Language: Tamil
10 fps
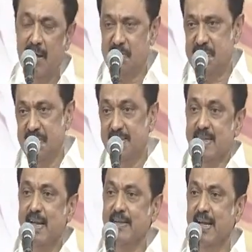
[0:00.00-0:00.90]
ஆட்சி
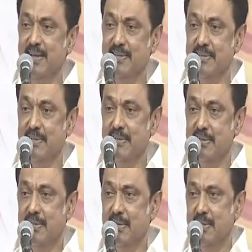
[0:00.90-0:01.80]
இருந்தால்தான்
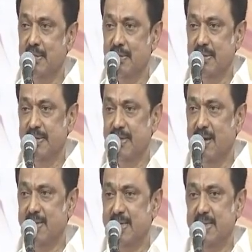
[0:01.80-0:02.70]
இந்த
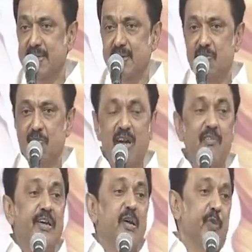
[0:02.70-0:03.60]
நாட்டை
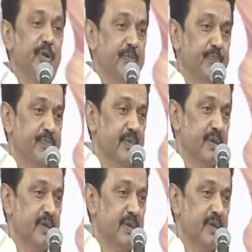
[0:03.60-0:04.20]
வாழ்விக்க முடியும்